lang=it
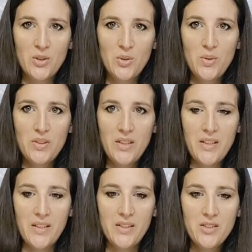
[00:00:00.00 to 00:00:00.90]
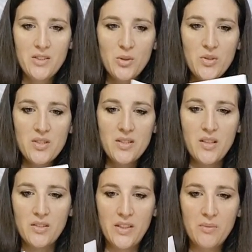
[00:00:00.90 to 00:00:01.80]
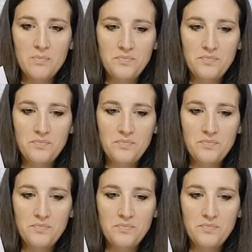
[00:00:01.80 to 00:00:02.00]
tutte le istruzioni